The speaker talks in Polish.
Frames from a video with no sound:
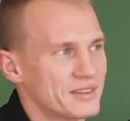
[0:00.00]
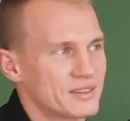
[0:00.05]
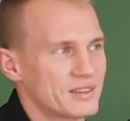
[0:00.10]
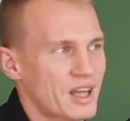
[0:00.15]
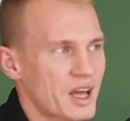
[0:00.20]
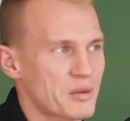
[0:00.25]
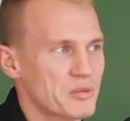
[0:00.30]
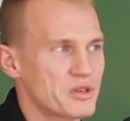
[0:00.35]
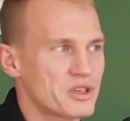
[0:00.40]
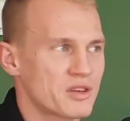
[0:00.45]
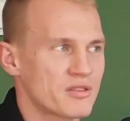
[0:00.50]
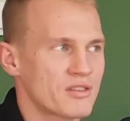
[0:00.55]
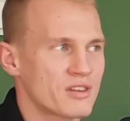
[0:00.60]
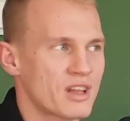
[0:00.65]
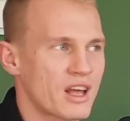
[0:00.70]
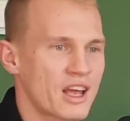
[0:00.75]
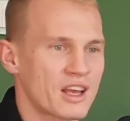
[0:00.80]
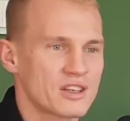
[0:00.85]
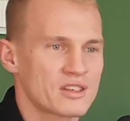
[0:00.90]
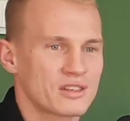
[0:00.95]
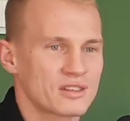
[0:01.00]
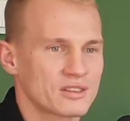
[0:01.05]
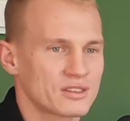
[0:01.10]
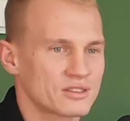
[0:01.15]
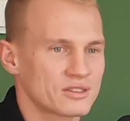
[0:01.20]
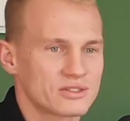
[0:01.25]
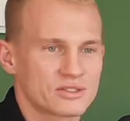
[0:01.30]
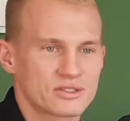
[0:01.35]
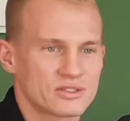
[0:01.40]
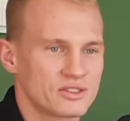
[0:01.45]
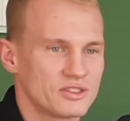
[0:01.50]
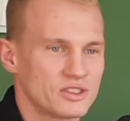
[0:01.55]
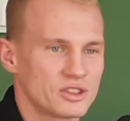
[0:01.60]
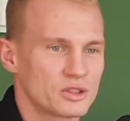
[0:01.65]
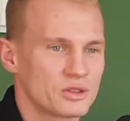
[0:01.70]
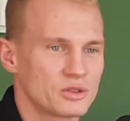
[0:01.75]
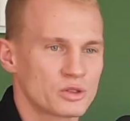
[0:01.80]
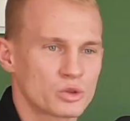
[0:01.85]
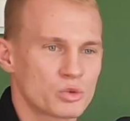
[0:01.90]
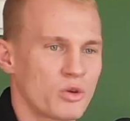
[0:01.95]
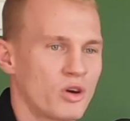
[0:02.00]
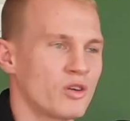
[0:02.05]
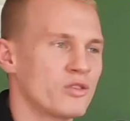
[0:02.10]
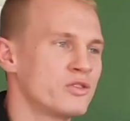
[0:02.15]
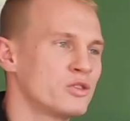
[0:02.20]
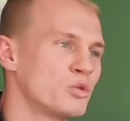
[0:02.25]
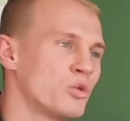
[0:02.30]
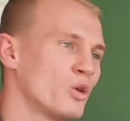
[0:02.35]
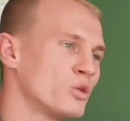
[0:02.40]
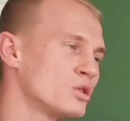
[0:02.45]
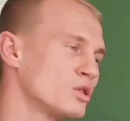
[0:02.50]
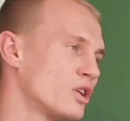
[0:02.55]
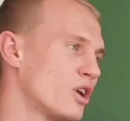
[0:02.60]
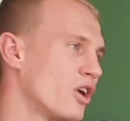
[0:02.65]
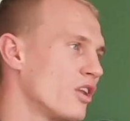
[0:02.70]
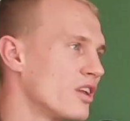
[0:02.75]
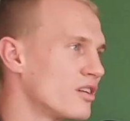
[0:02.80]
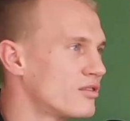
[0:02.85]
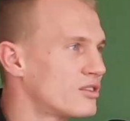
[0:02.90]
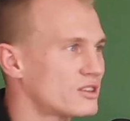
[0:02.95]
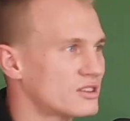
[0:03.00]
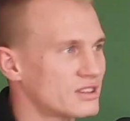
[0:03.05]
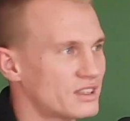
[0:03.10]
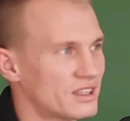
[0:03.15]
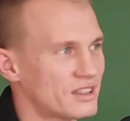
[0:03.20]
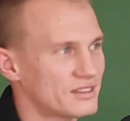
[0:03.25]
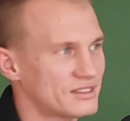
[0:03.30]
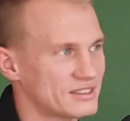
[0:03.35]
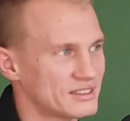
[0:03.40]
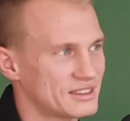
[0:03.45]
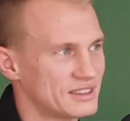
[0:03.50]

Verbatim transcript: tak mi się wydaje, że to szło w złą stronę w ogóle.